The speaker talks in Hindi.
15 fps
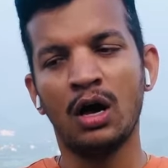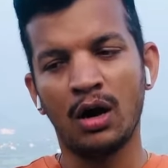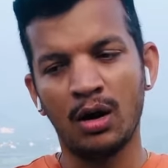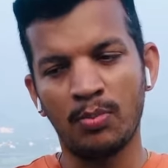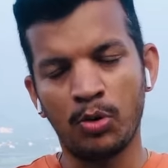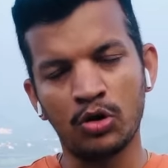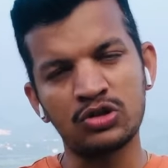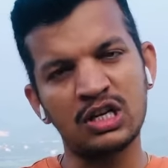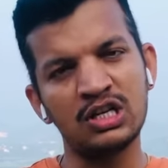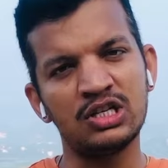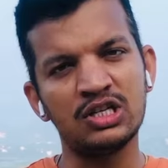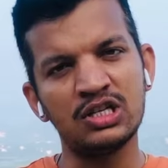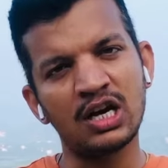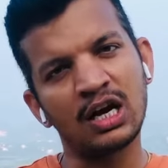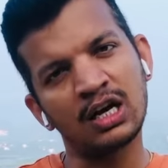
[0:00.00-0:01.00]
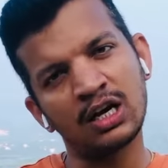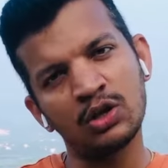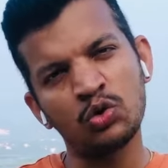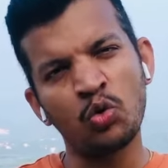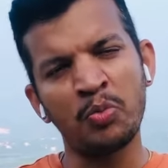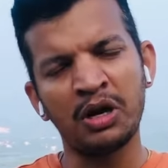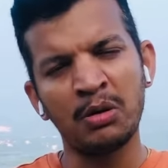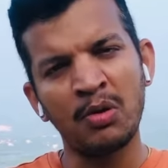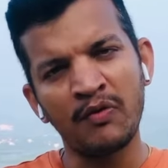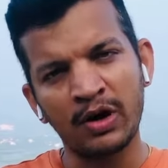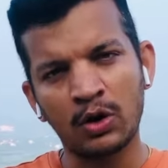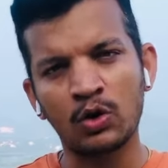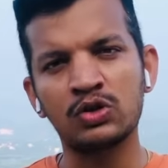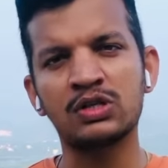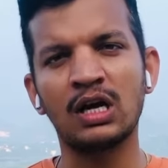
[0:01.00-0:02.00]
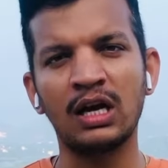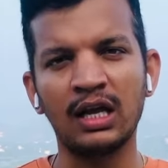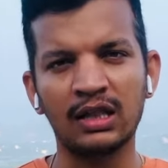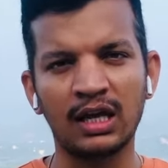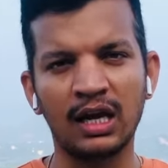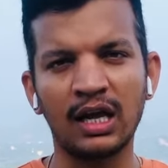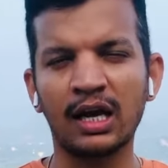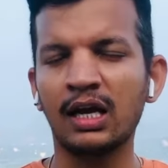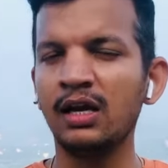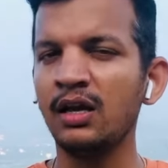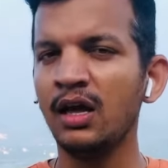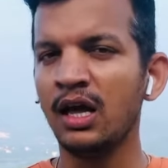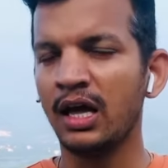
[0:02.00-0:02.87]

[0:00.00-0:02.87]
बहुत सारी चीज़ें करके दो महीने में वेट लॉस कर लेते हैं लेकिन